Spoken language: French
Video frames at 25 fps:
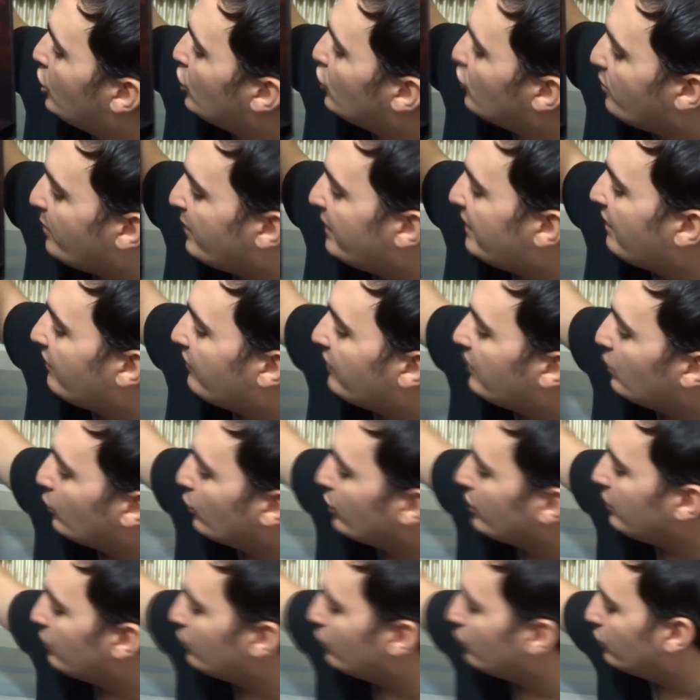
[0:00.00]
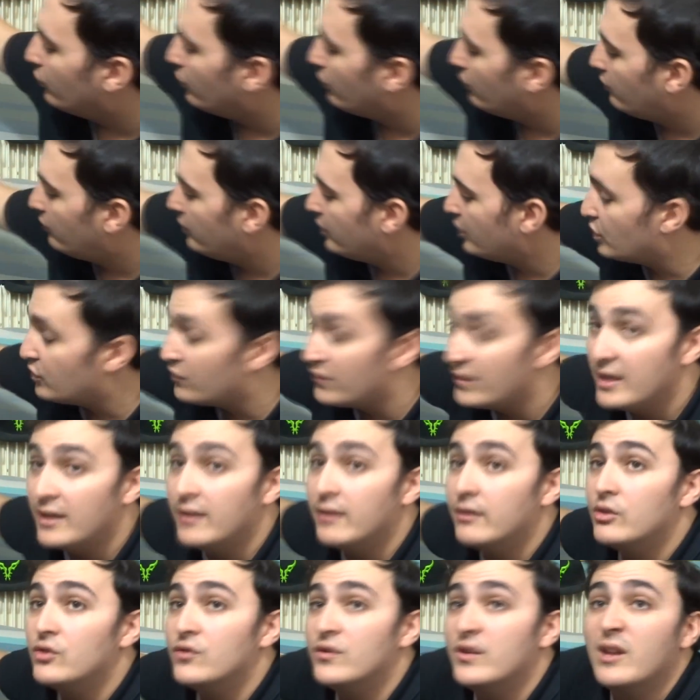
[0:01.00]
Je vais mettre la figurine dedans et je
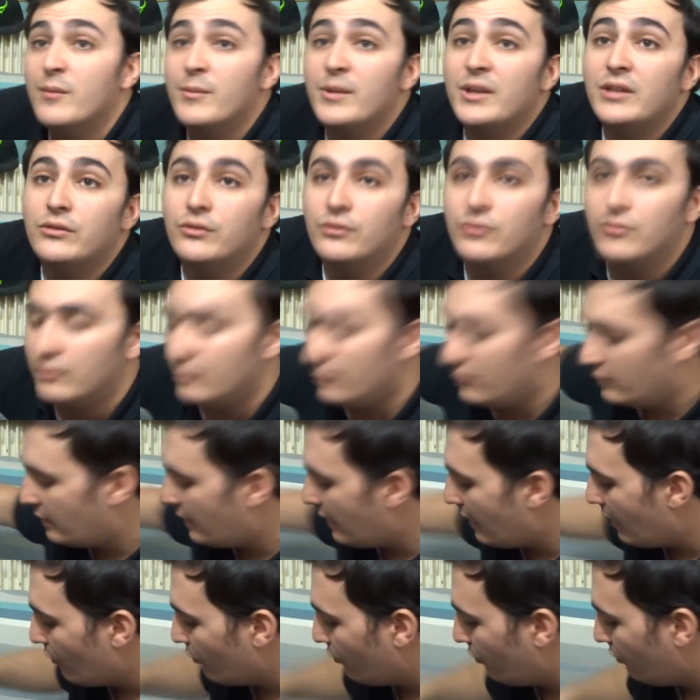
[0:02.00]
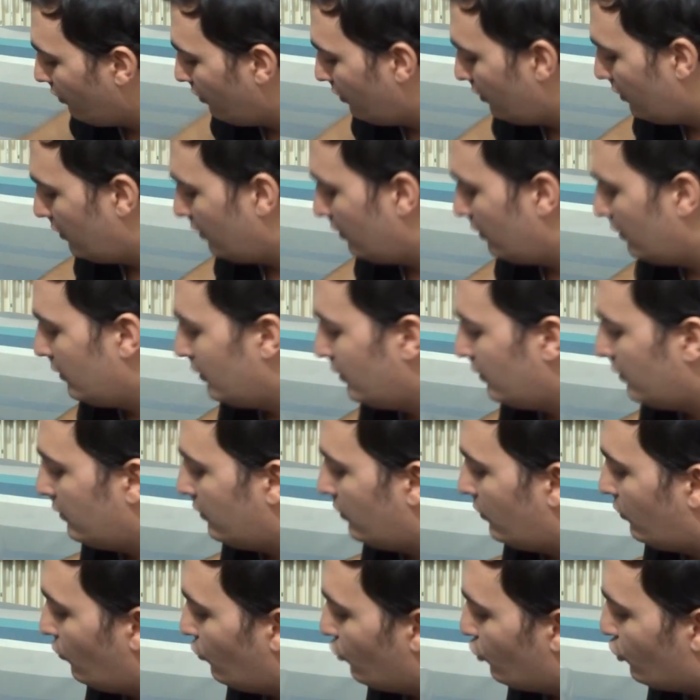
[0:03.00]
vais, la mettre euh, là-haut.
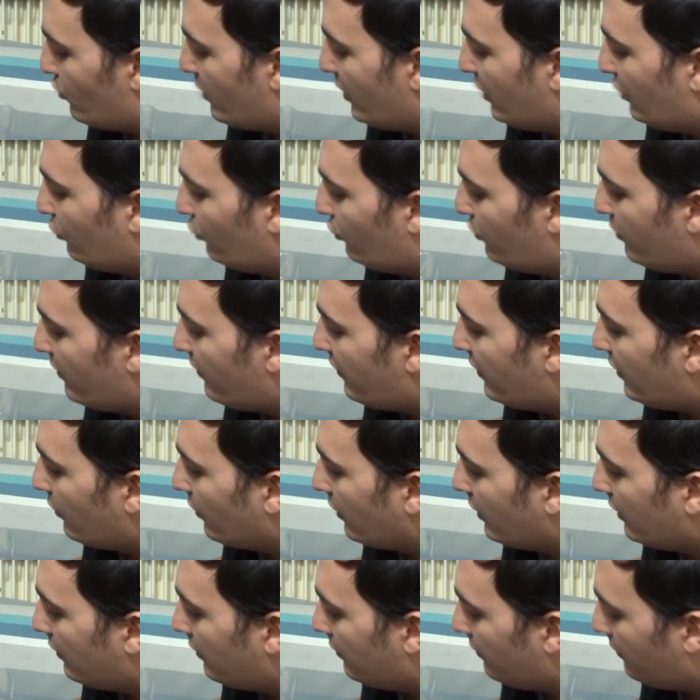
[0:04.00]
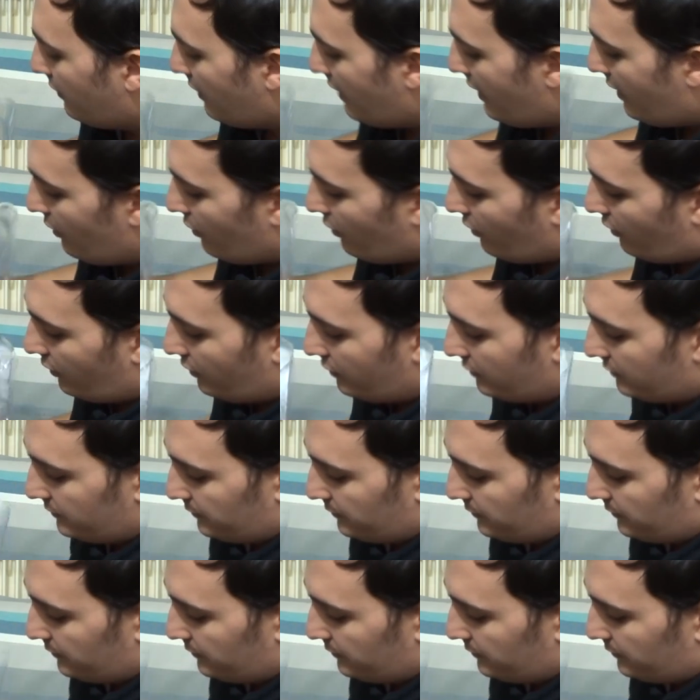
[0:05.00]
Je mets toutes mes figurines. Alors.